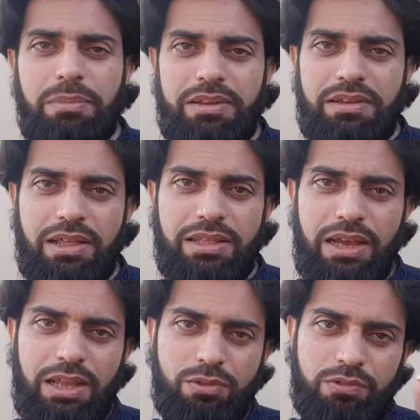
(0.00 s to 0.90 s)
मर जाता
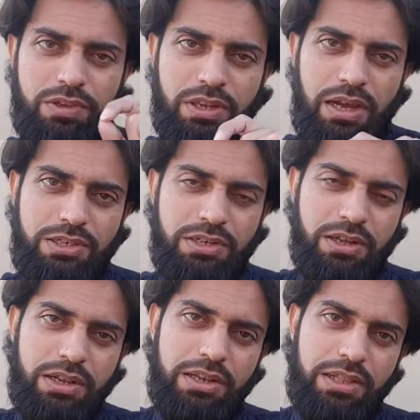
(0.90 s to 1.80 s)
है तो उसकी लाश
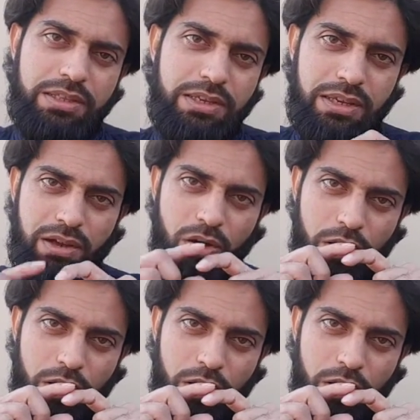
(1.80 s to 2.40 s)
सड़गल जाती है